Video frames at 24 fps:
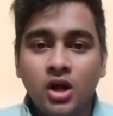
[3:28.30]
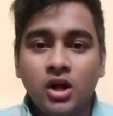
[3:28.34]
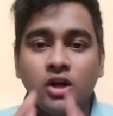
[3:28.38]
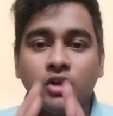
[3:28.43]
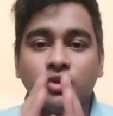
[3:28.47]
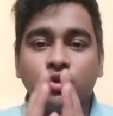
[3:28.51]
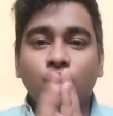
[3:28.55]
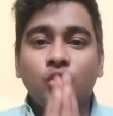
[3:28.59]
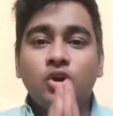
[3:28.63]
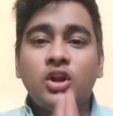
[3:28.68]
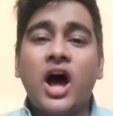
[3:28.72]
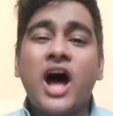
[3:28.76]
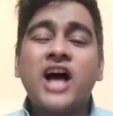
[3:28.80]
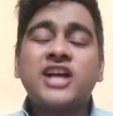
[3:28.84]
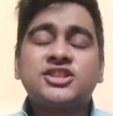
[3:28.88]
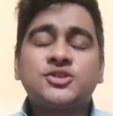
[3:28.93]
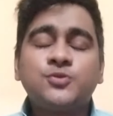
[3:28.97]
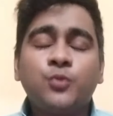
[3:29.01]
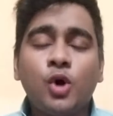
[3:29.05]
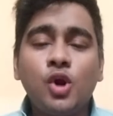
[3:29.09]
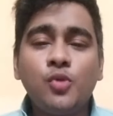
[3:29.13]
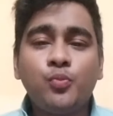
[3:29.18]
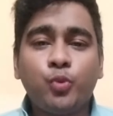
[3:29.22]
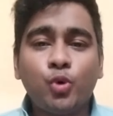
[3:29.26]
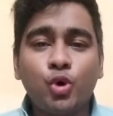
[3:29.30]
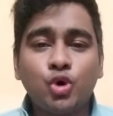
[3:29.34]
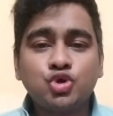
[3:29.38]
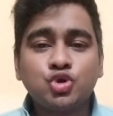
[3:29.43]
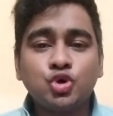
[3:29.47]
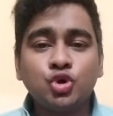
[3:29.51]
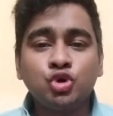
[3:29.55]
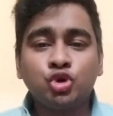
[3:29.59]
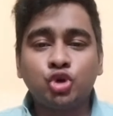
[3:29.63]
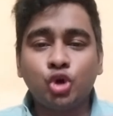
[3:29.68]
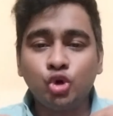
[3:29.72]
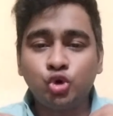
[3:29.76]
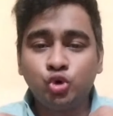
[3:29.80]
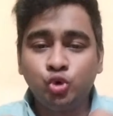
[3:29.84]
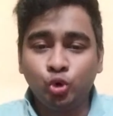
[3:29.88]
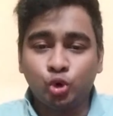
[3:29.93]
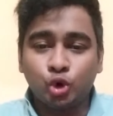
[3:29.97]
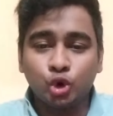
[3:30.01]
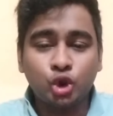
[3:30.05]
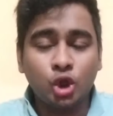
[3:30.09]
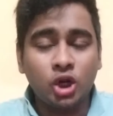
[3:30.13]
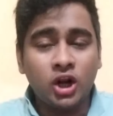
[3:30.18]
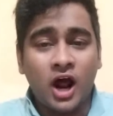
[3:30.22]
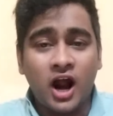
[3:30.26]
তো লাস্ট বল পর্যন্ত দুটো
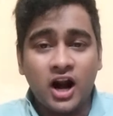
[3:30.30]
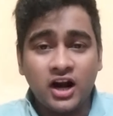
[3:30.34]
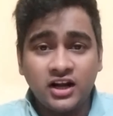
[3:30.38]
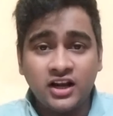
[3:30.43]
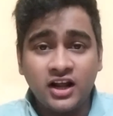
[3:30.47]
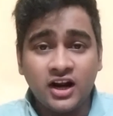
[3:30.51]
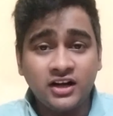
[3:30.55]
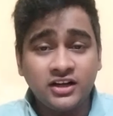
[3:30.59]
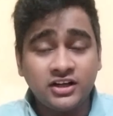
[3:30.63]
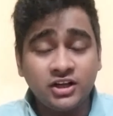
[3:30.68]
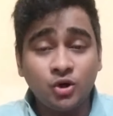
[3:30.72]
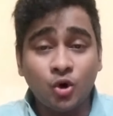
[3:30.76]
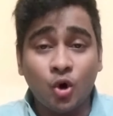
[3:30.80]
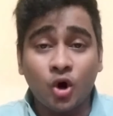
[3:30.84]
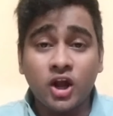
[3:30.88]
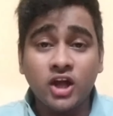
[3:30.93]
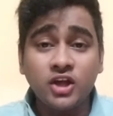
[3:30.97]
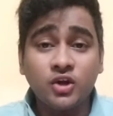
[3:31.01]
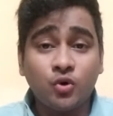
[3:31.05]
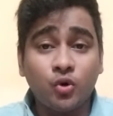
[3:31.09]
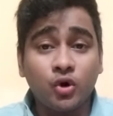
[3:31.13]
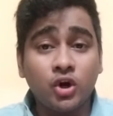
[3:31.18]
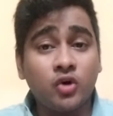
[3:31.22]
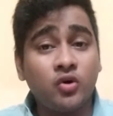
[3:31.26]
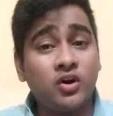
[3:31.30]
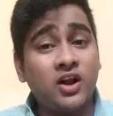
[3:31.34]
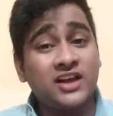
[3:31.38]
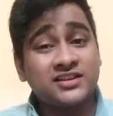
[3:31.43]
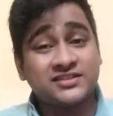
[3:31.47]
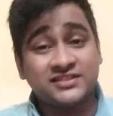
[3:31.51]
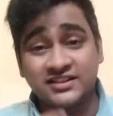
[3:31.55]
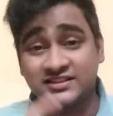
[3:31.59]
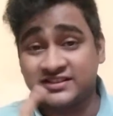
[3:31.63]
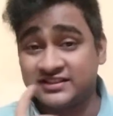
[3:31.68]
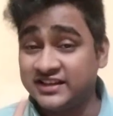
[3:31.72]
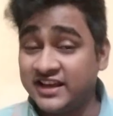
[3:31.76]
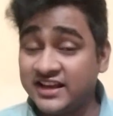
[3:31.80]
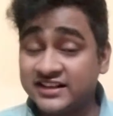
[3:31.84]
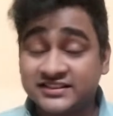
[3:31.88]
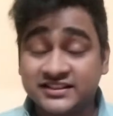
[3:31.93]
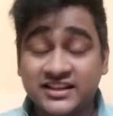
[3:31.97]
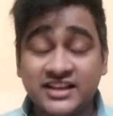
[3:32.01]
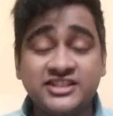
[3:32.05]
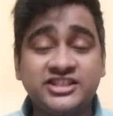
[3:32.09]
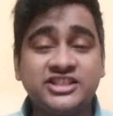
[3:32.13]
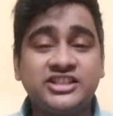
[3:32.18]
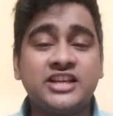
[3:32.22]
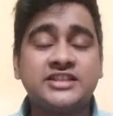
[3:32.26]
দল হাড্ডাহাড্ডি লড়াই করেও লাস্টে সিএসকে
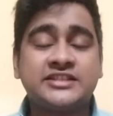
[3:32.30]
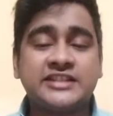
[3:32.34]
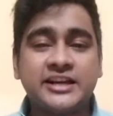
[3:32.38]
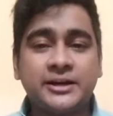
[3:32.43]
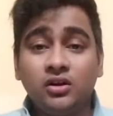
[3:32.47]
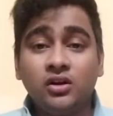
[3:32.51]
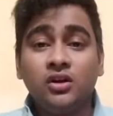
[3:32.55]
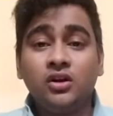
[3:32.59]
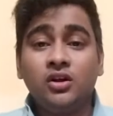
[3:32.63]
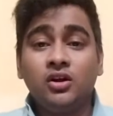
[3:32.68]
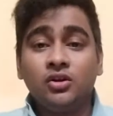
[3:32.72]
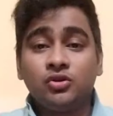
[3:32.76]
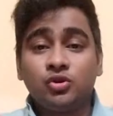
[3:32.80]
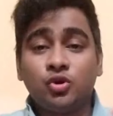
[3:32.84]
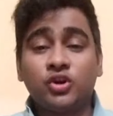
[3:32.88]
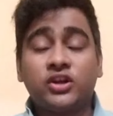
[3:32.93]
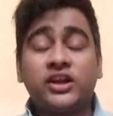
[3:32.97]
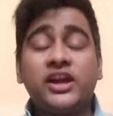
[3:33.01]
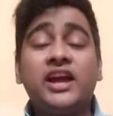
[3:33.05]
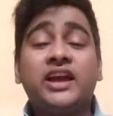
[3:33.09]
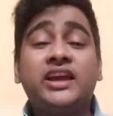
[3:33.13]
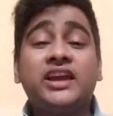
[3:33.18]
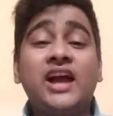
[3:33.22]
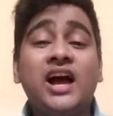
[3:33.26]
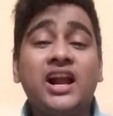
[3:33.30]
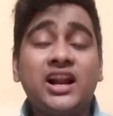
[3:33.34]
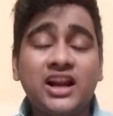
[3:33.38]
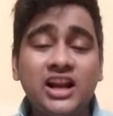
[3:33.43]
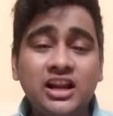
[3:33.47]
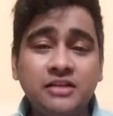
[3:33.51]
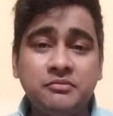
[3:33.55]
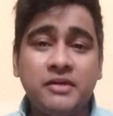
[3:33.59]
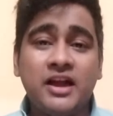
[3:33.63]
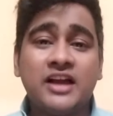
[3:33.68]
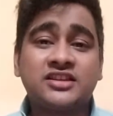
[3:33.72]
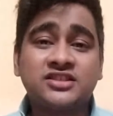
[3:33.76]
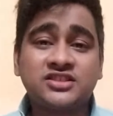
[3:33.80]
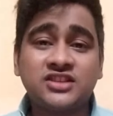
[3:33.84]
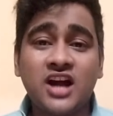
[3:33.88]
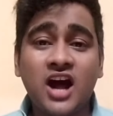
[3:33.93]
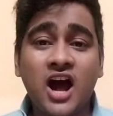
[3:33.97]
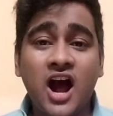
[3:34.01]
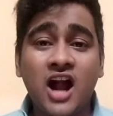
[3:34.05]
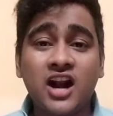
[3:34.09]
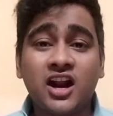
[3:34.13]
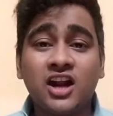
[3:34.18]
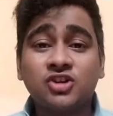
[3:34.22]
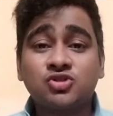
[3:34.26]
জিতেছে তো কেকেআর এর এই ম্যাচটা
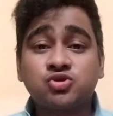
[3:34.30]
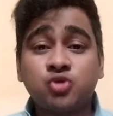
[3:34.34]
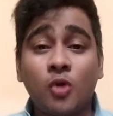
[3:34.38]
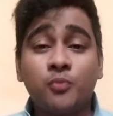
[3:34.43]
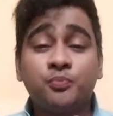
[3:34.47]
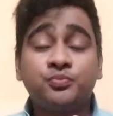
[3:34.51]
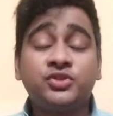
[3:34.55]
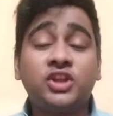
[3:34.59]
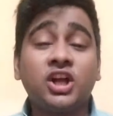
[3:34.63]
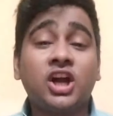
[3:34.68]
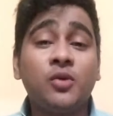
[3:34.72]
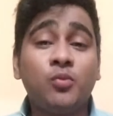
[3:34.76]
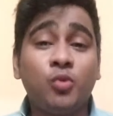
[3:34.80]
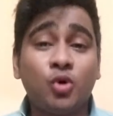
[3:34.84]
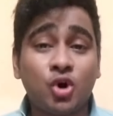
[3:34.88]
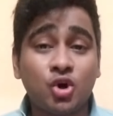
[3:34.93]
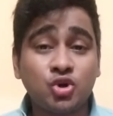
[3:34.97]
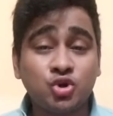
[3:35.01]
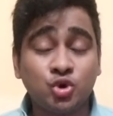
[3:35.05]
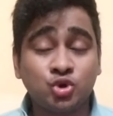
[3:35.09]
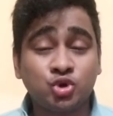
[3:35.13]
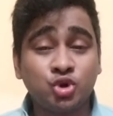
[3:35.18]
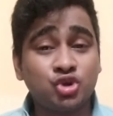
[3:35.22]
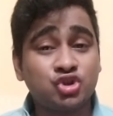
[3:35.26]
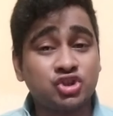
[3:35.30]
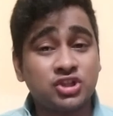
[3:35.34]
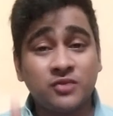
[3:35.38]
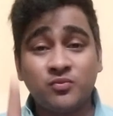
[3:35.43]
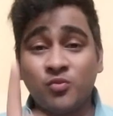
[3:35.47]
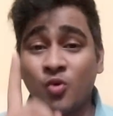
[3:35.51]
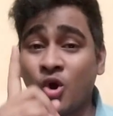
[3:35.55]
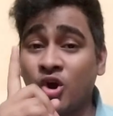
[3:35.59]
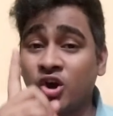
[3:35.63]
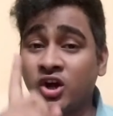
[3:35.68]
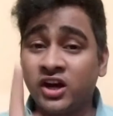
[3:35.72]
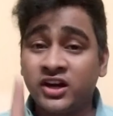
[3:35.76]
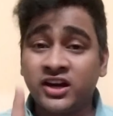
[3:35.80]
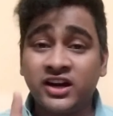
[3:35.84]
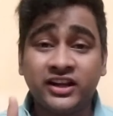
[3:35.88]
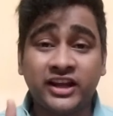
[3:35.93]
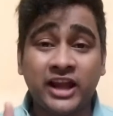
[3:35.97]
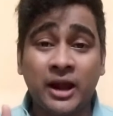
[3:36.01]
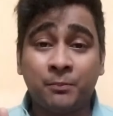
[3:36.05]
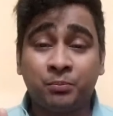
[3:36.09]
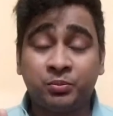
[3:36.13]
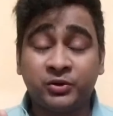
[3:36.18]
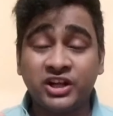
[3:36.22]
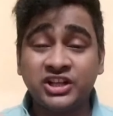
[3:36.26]
হারার সব থেকে বড় দোষ হচ্ছে মর্গানের
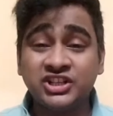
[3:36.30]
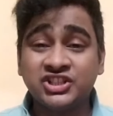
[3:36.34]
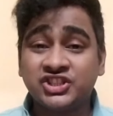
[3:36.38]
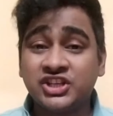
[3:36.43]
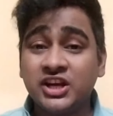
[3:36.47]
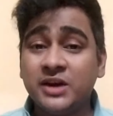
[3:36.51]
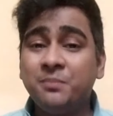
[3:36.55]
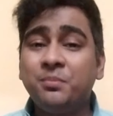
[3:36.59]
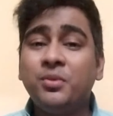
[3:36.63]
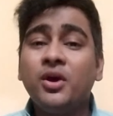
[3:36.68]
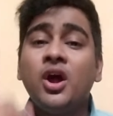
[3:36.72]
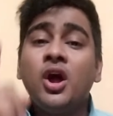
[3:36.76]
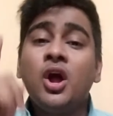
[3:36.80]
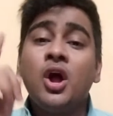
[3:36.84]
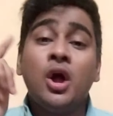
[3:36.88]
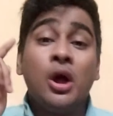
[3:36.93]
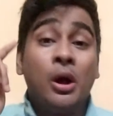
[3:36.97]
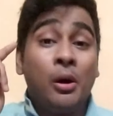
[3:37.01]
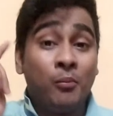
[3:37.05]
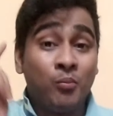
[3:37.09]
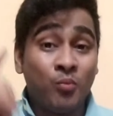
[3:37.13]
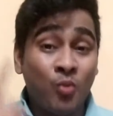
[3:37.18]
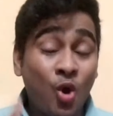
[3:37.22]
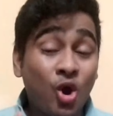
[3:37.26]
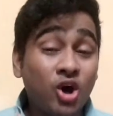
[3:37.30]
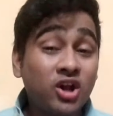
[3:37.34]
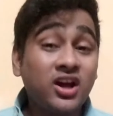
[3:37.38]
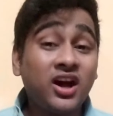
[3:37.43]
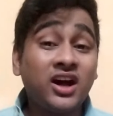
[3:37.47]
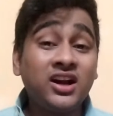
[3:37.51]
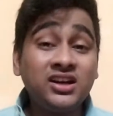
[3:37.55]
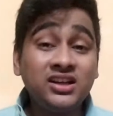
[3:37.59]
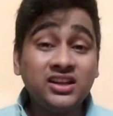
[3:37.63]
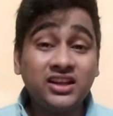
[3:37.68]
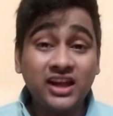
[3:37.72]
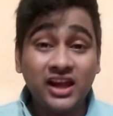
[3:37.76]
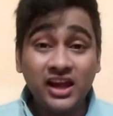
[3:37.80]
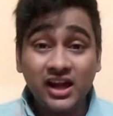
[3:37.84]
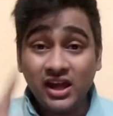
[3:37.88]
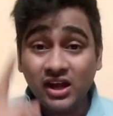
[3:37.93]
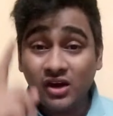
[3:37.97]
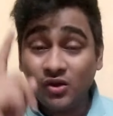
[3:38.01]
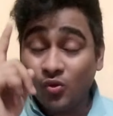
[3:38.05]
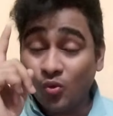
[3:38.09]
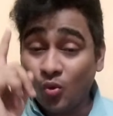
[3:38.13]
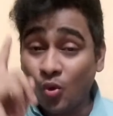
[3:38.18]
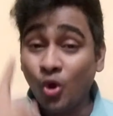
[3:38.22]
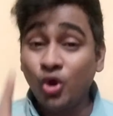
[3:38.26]
ক্যাপ্টেনশিপ মর্গানকে
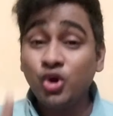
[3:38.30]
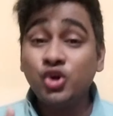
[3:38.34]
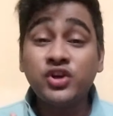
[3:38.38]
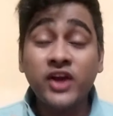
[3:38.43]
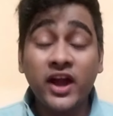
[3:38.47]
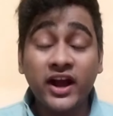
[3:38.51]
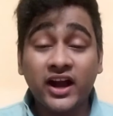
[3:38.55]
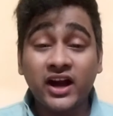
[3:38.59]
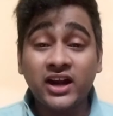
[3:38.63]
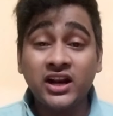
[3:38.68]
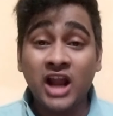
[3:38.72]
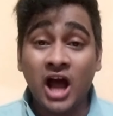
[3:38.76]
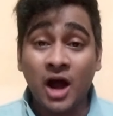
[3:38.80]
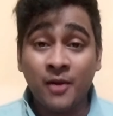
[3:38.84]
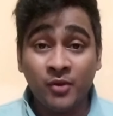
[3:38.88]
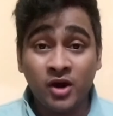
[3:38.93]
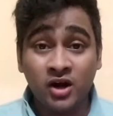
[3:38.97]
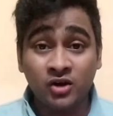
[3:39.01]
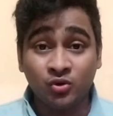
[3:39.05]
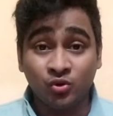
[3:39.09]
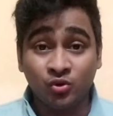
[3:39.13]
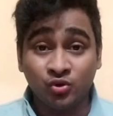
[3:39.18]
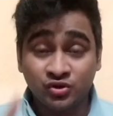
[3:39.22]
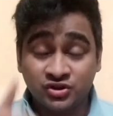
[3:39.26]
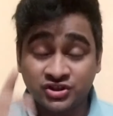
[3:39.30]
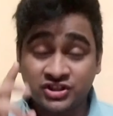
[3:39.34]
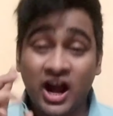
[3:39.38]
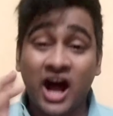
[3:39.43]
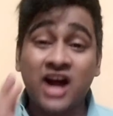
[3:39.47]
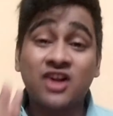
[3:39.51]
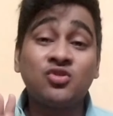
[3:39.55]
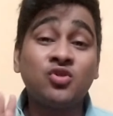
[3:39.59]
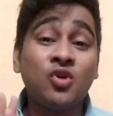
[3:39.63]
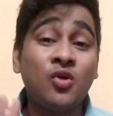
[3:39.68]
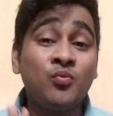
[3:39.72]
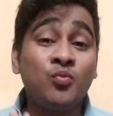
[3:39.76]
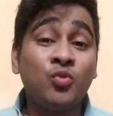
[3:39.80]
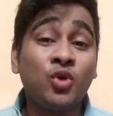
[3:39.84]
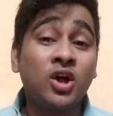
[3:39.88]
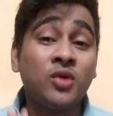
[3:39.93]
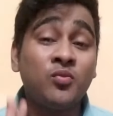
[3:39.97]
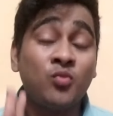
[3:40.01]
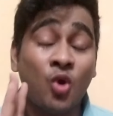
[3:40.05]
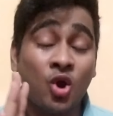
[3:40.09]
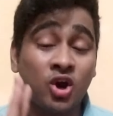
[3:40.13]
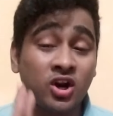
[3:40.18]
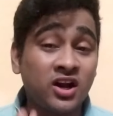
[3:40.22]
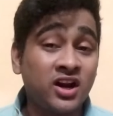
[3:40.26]
ওই জায়গায় নামানো চার নম্বরে
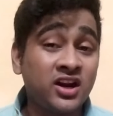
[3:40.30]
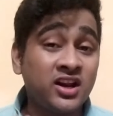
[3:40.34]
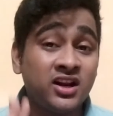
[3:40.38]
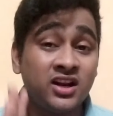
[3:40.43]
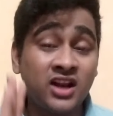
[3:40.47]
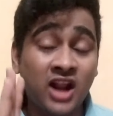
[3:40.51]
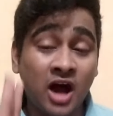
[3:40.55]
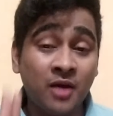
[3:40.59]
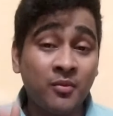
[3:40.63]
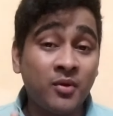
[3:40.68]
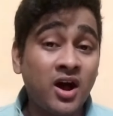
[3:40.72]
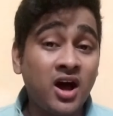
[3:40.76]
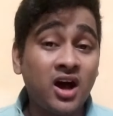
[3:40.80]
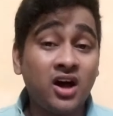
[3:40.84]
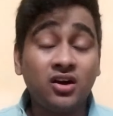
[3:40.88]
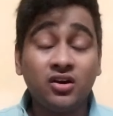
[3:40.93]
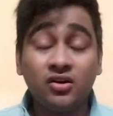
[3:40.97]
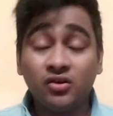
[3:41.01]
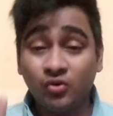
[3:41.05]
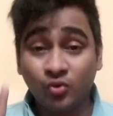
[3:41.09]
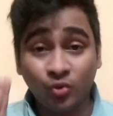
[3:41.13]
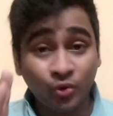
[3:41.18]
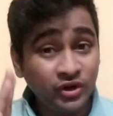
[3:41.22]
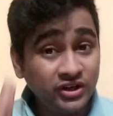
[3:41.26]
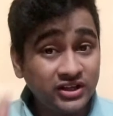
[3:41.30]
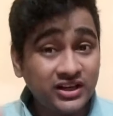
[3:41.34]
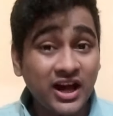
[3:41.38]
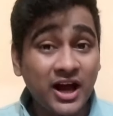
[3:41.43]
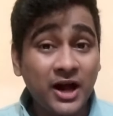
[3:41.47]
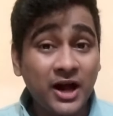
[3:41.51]
মর্গানের নামা ওইটা